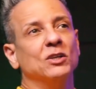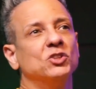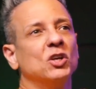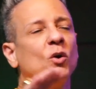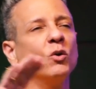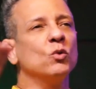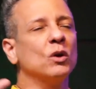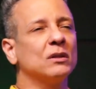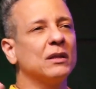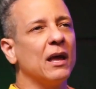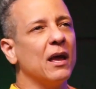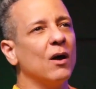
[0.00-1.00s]
Chegou no
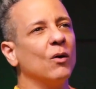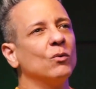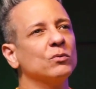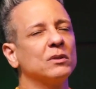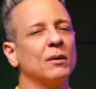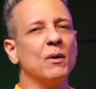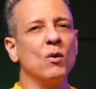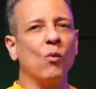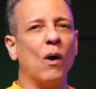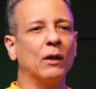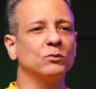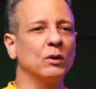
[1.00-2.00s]
hotel, também o
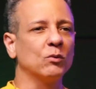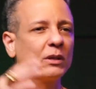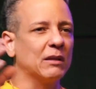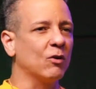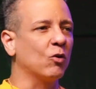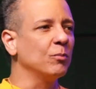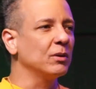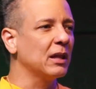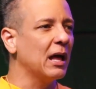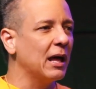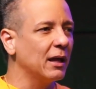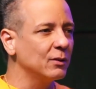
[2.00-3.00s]
quarto não era o que estava
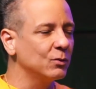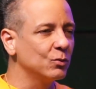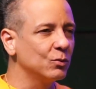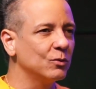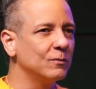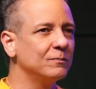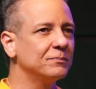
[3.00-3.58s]
combinado.